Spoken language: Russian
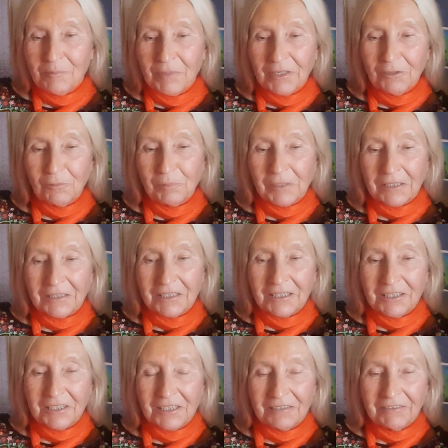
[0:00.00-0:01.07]

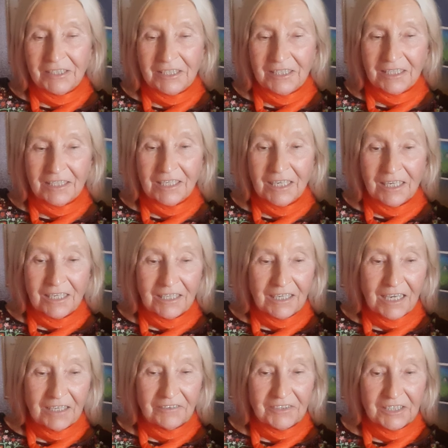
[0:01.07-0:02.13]
переуплотились свиней,
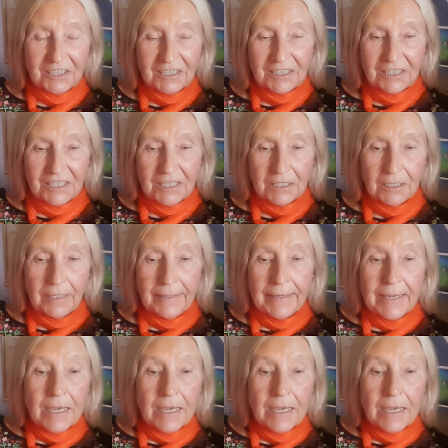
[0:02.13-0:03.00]
я их всех съел.